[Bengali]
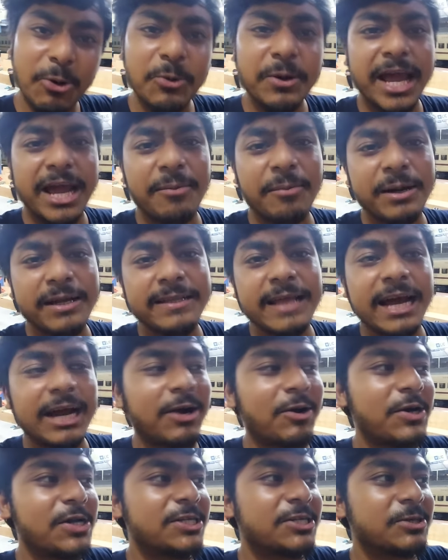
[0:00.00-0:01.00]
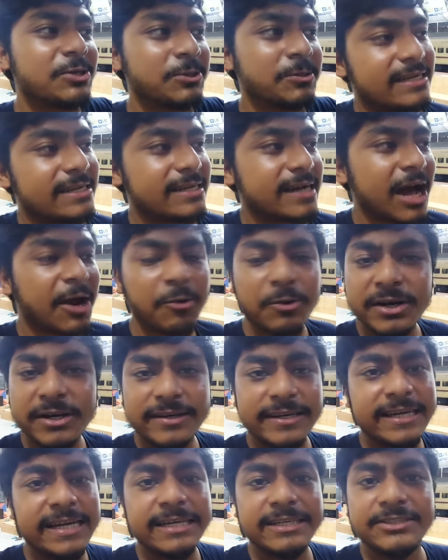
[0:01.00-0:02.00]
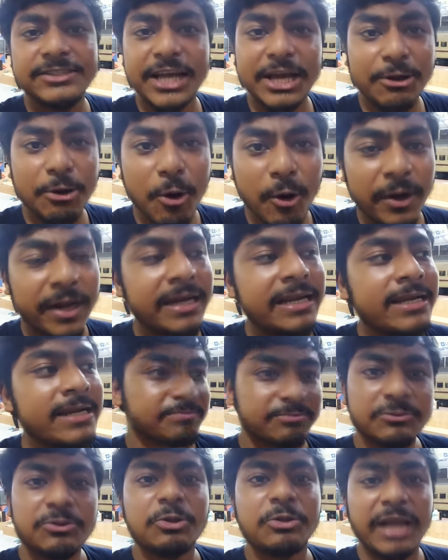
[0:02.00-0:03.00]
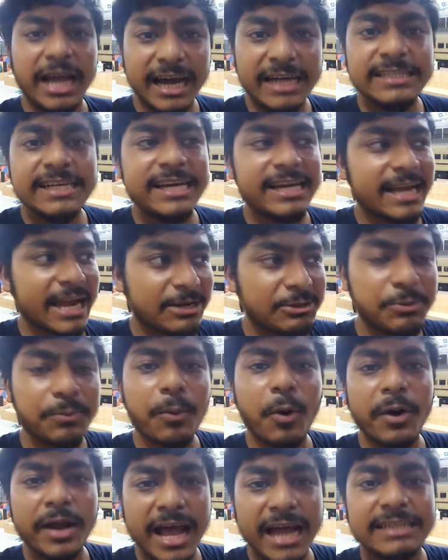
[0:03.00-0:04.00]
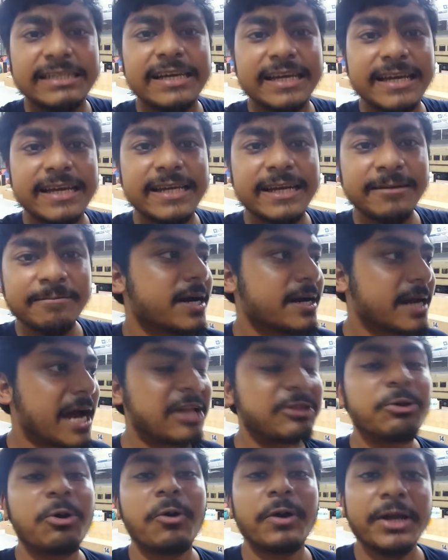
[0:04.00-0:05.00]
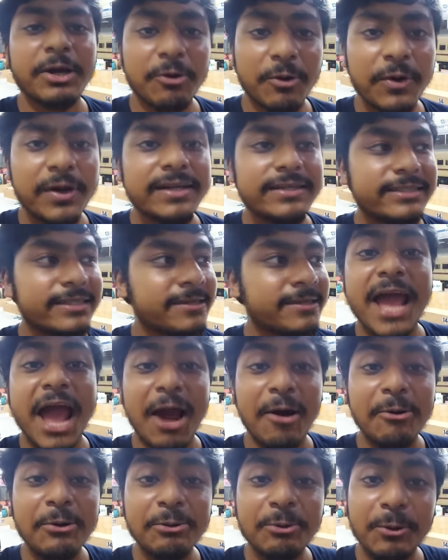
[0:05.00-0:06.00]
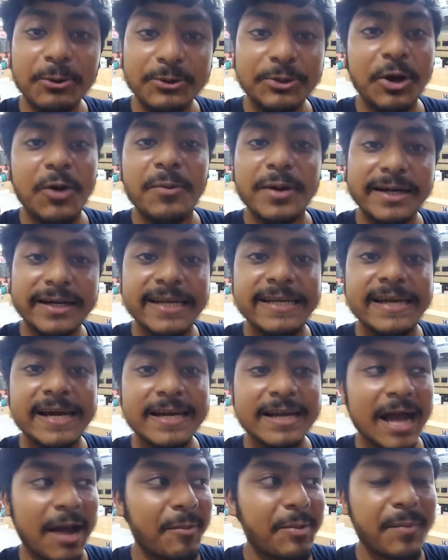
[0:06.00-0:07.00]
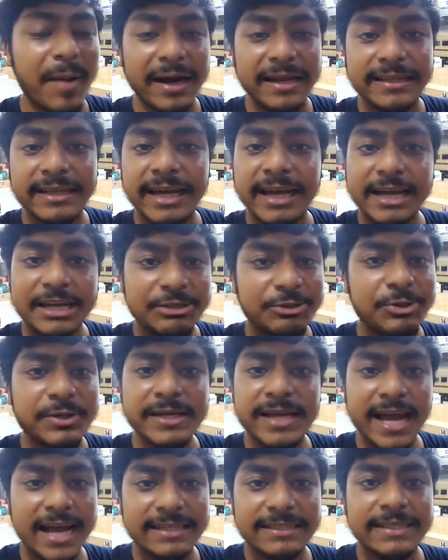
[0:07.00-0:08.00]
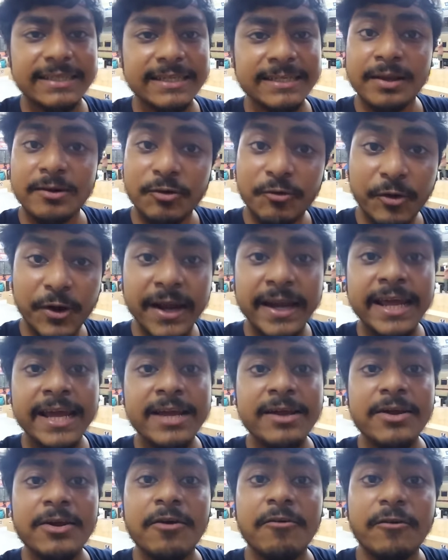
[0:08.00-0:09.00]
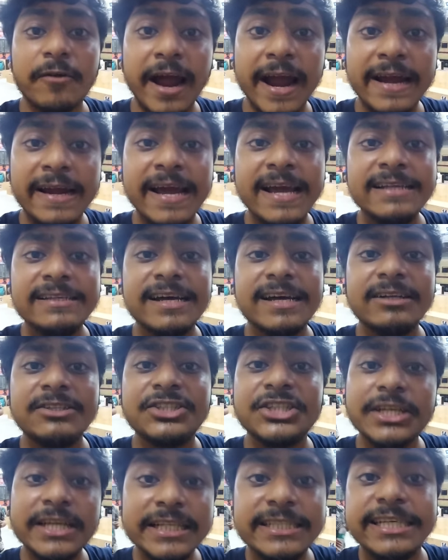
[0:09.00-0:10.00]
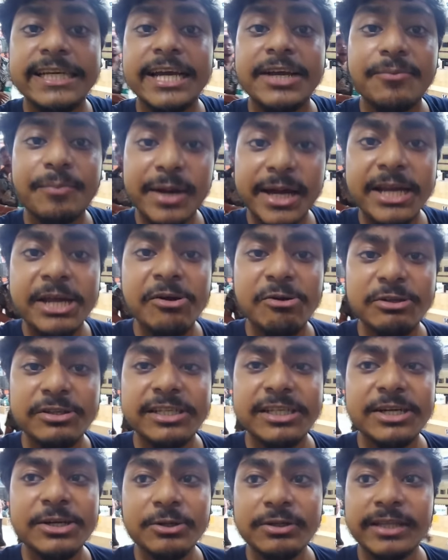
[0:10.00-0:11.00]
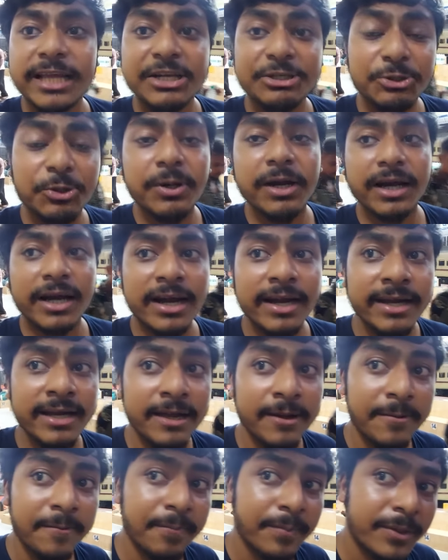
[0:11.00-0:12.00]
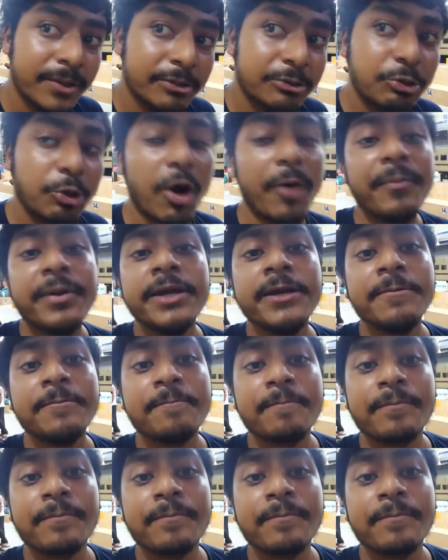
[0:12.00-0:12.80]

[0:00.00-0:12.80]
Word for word: তখন একবারই দেখা হয়েছিল কারোরই টিকিট চেক করেনি তো দেখা যাক একটু পরে আসে কি না রাতও অনেক হয়েছে এখন করতে হবে ডিনার আমি বাড়ি থেকে কিছুই নিয়ে আসিনি ট্রেনে ফ্রাইড রাইস আর চিলি চিকেন বিক্রি হচ্ছিল দেড়শো টাকায় তো আমি